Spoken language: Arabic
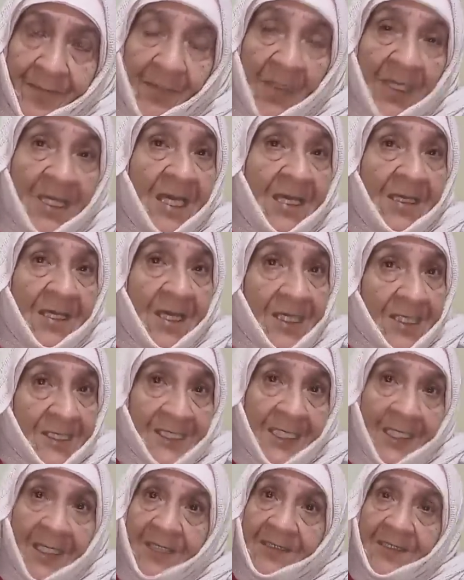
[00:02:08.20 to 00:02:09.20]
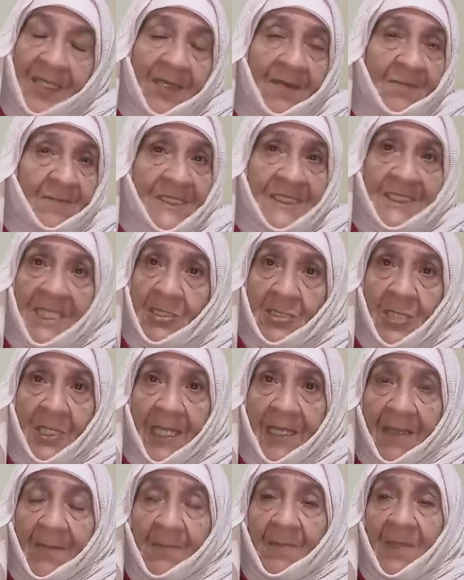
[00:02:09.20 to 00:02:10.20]
بقى قاصر عندها
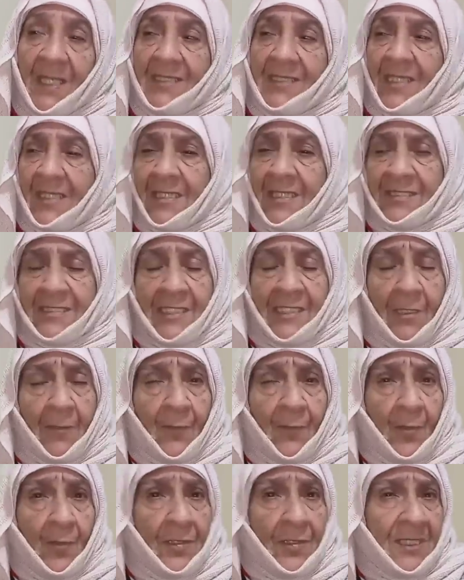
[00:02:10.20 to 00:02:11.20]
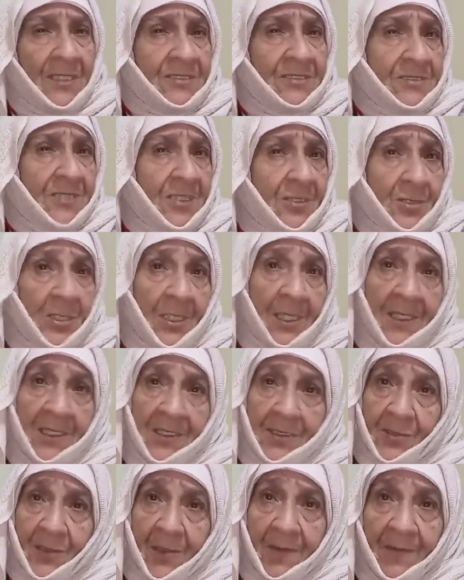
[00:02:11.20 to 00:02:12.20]
15 عام ما عندها لا تليفون لا حتى شي
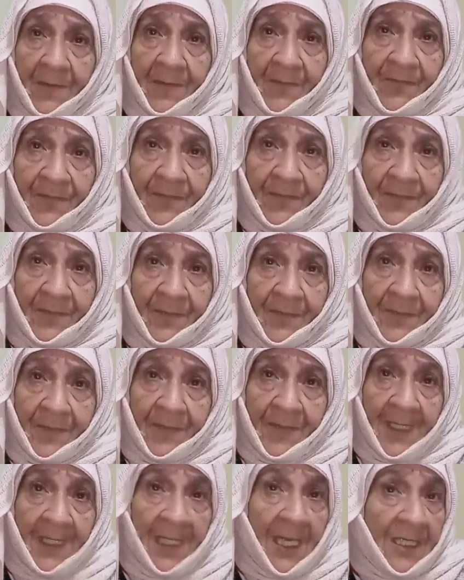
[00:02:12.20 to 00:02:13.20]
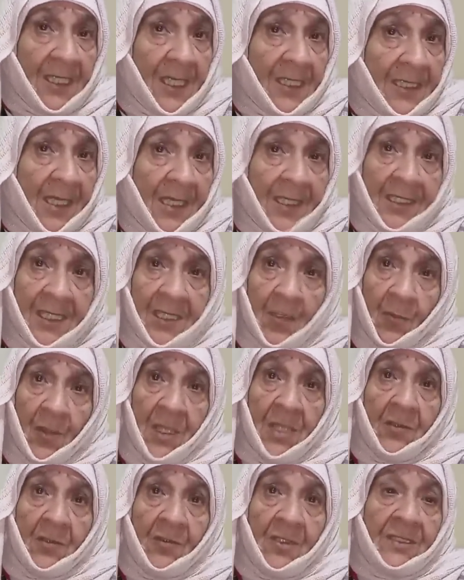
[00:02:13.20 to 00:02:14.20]
حاجه لا لا كارت لا
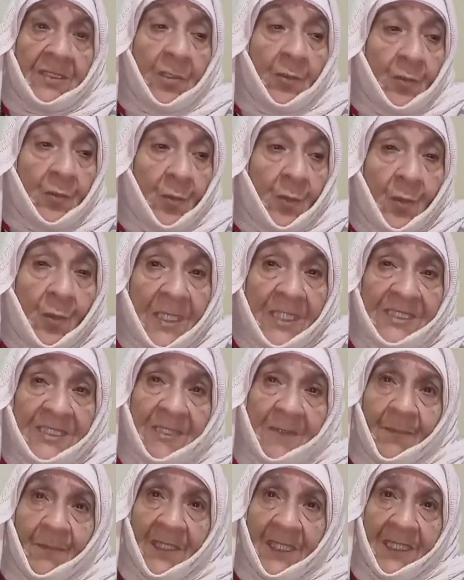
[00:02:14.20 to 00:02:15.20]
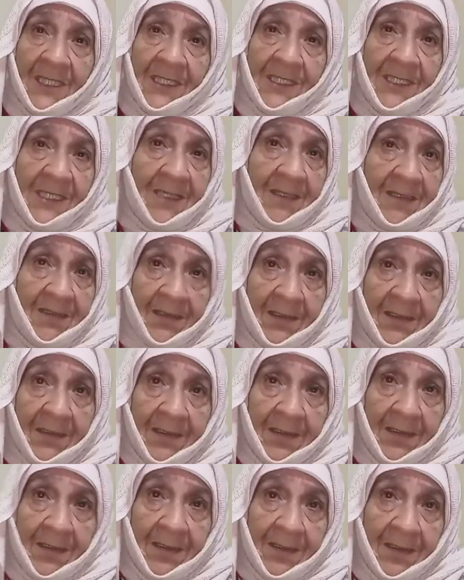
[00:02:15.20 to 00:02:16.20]
والو هذا هو اللي تيبكيني انا
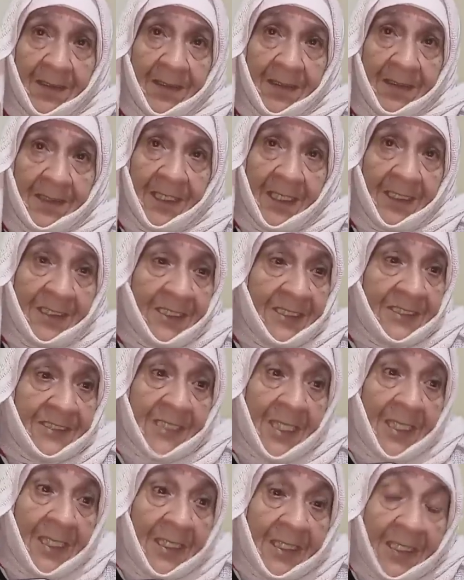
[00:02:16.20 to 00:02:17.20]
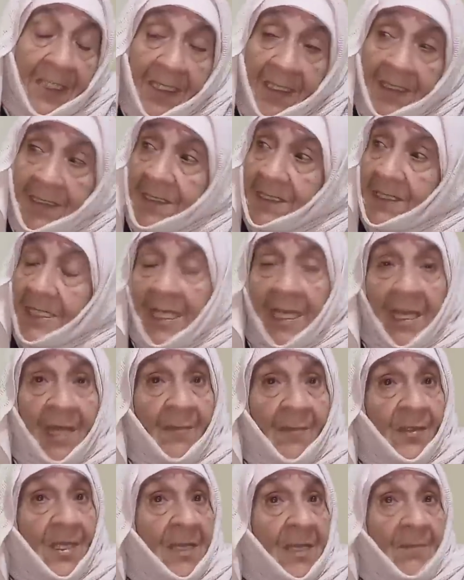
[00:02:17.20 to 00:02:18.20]
يعني حتى اللي
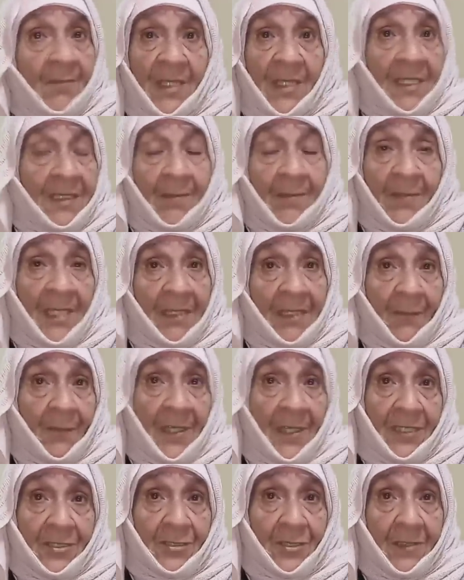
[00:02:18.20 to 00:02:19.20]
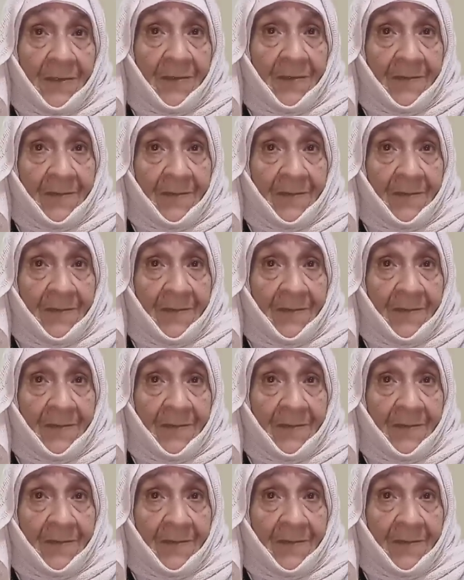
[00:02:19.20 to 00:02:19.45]
تلقى بها ما يعرفهاش